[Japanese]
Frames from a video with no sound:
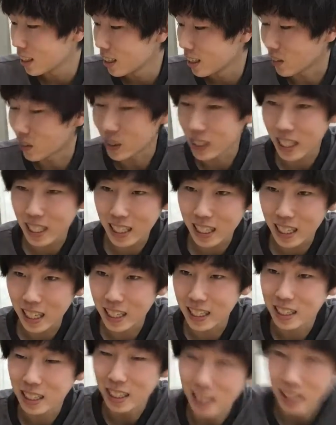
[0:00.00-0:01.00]
でも前
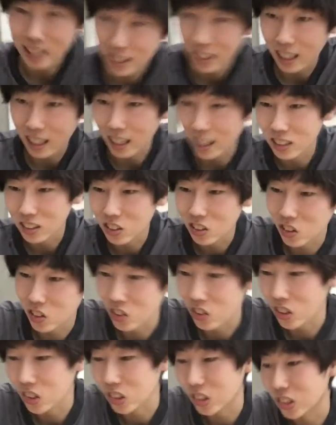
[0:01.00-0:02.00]
回行ったらさ、そう
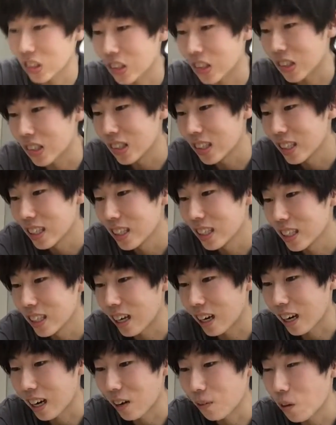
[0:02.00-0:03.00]
そうそう
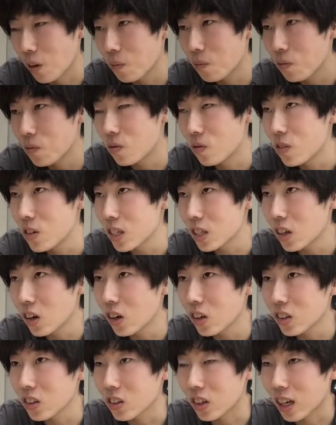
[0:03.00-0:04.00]
なんかポッ
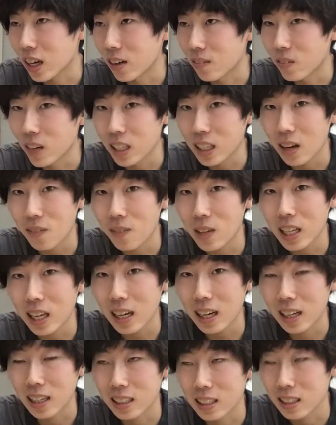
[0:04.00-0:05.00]
プコーンとか、まあ、食べな
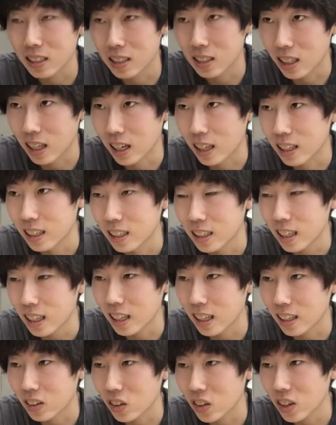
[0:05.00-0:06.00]
がら行くじゃん。た
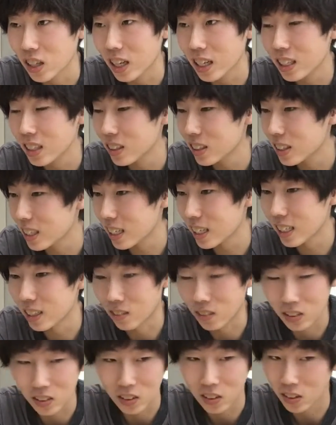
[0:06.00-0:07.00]
だ隣の席
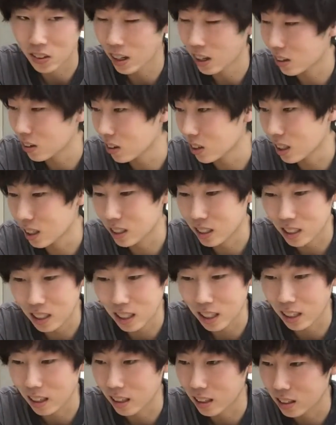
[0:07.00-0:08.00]
の親子たち
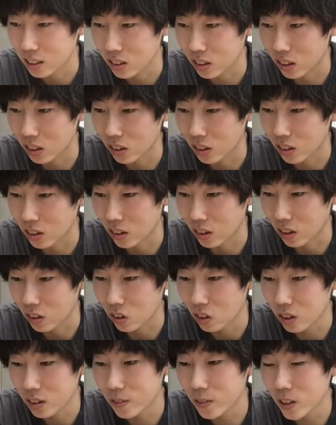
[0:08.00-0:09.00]
がその
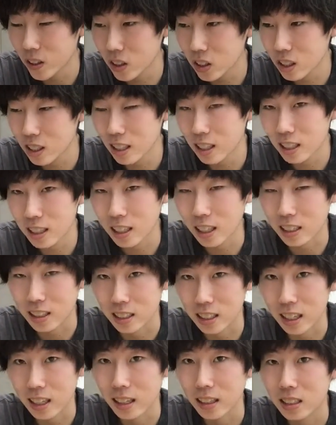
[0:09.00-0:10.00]
子供を連れてたんで
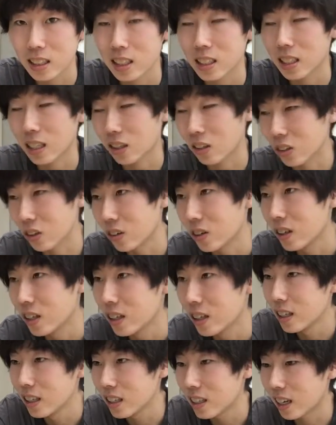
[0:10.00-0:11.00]
すね、小さい子供
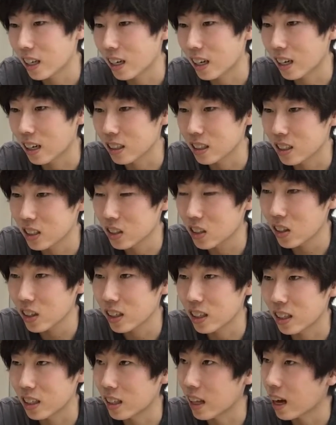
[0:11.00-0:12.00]
だから、すご
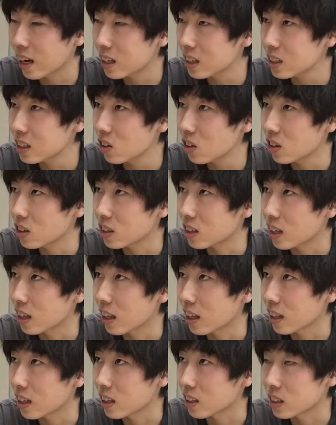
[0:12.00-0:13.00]
い泣くというか、
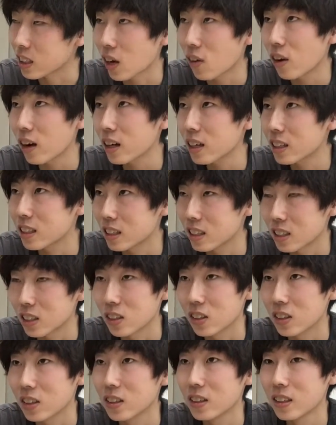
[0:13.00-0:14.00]
なんだ騒ぐんですよ。
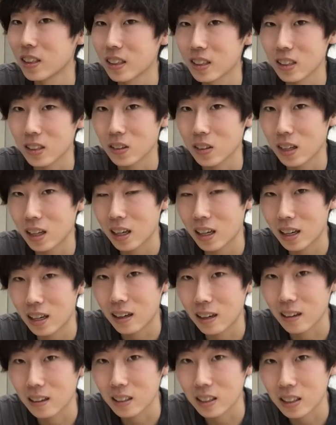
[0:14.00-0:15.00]
そうだか
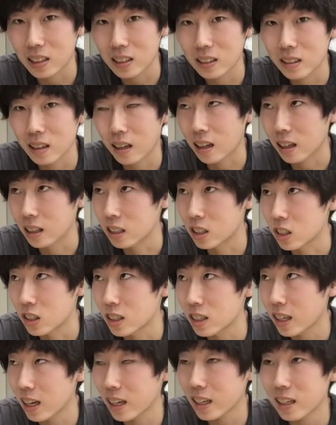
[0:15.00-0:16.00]
らなんかじゅっ
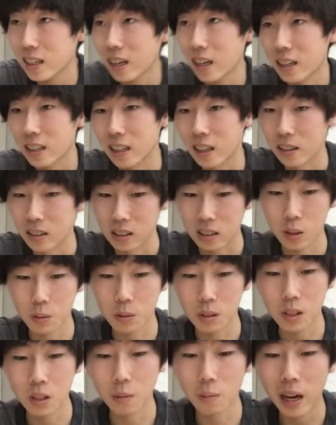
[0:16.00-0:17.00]
かいぐらいね、自
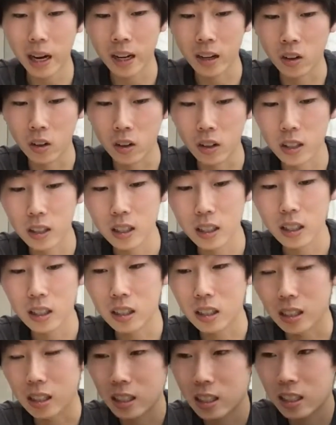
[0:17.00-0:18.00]
分の前を
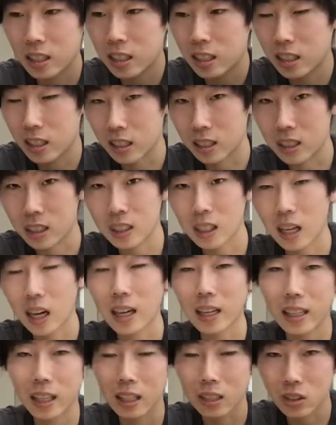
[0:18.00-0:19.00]
行き来さ
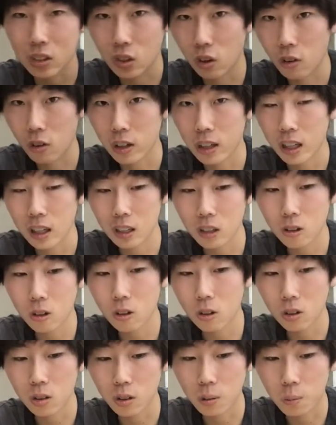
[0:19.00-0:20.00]
れたんですよ、親と
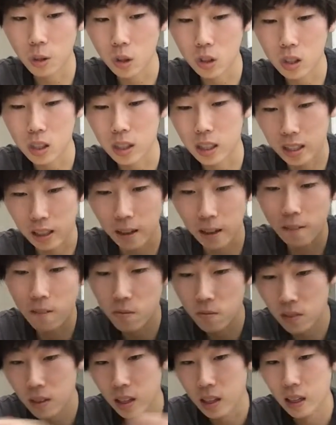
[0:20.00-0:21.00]
子供を連れて。
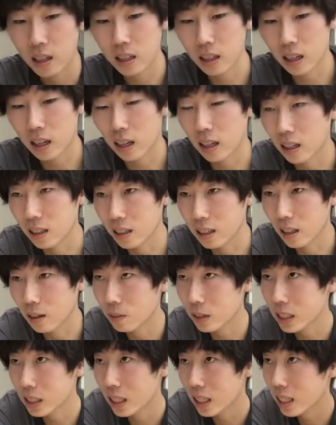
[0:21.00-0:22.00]
だからね、やっ
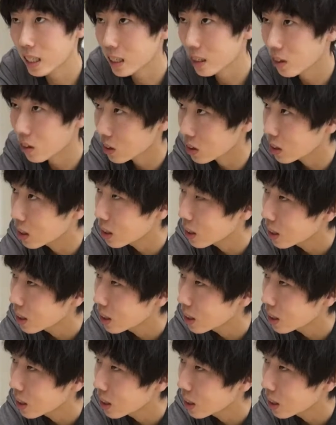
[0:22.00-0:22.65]
ぱ席の